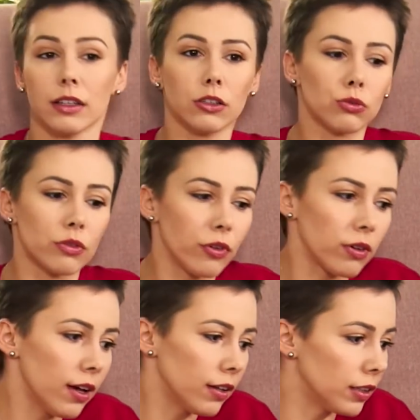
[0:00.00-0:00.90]
Taki, który w
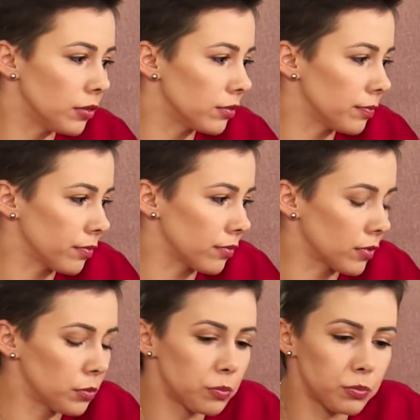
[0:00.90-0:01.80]
ogóle nie,
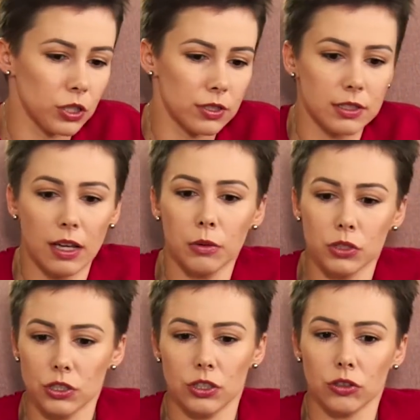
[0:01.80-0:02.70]
przez całe
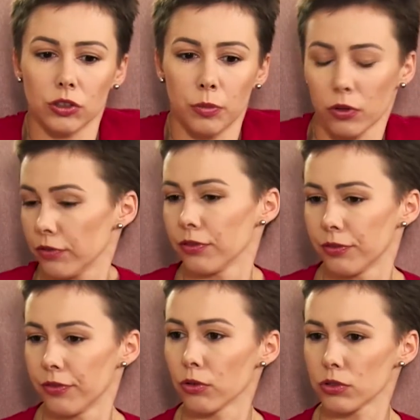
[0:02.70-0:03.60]
życie do tej pory
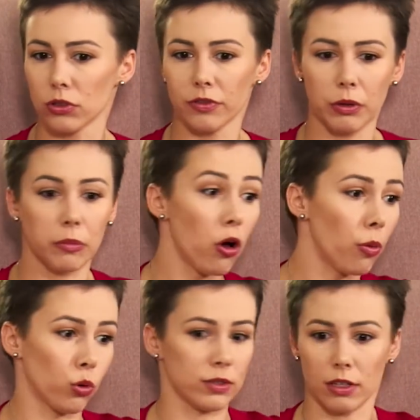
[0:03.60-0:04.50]
funkcjonował jakby
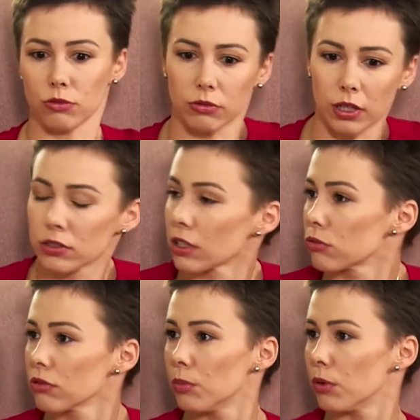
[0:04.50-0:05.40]
obok seksu. Tego
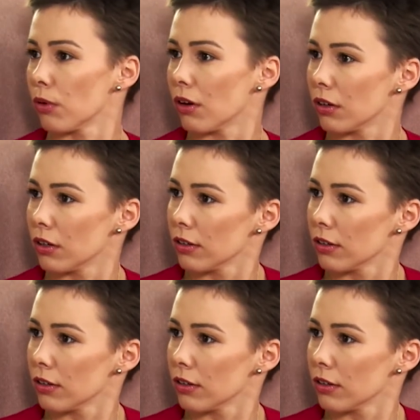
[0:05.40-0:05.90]
seksu nie było.